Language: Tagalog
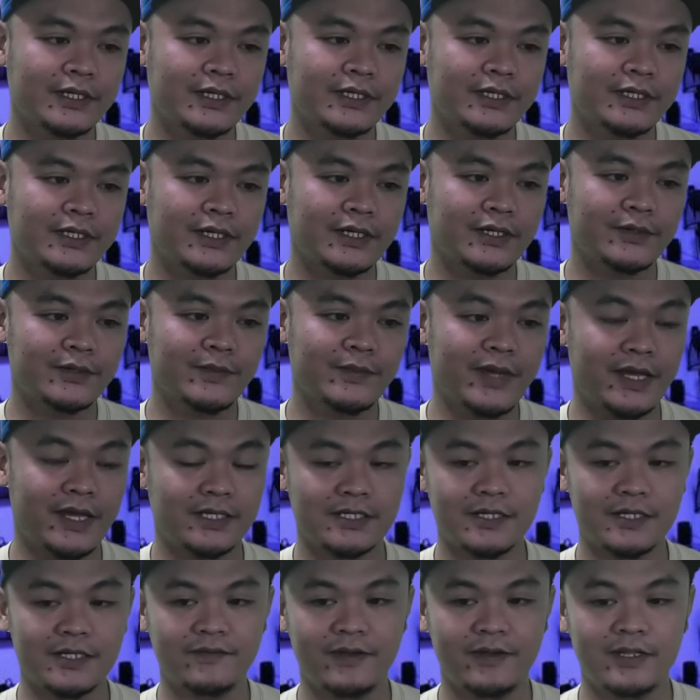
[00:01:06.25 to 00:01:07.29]
uh, may
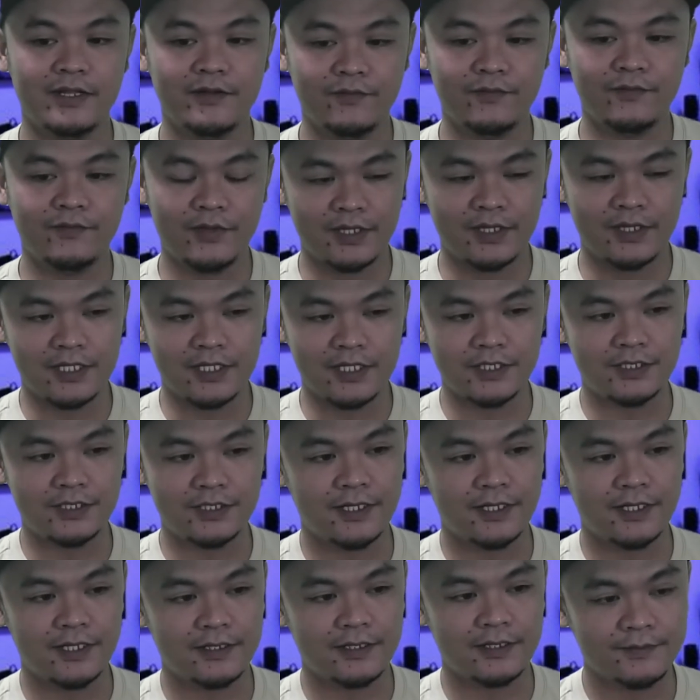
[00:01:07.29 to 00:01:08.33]
extra benefit din siya.
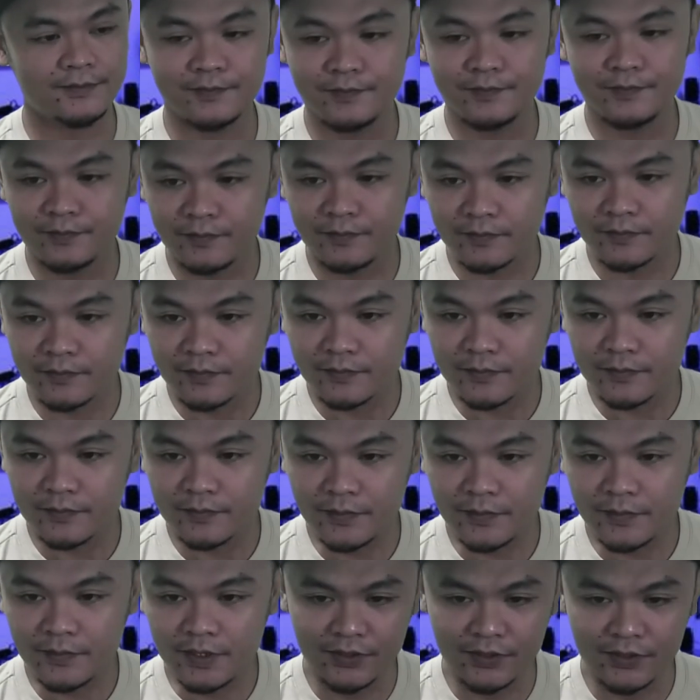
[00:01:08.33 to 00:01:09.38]

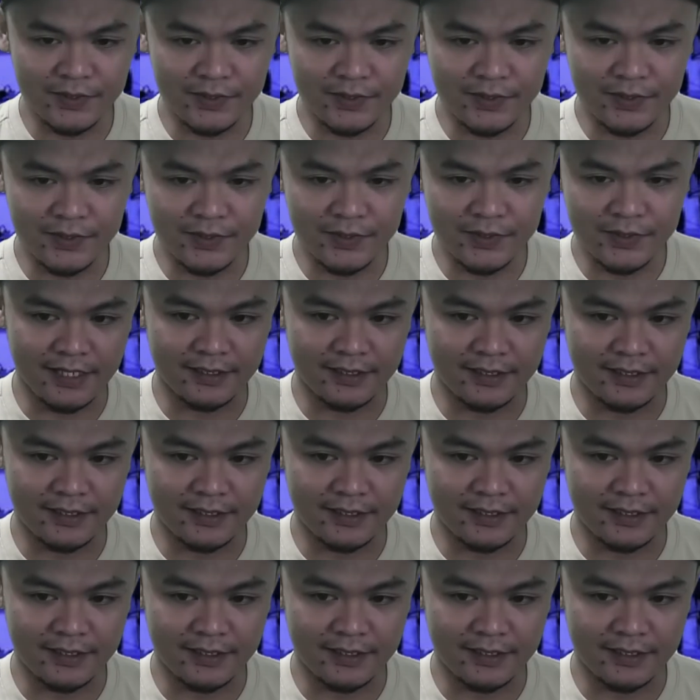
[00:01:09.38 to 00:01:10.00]
So, bisahan natin.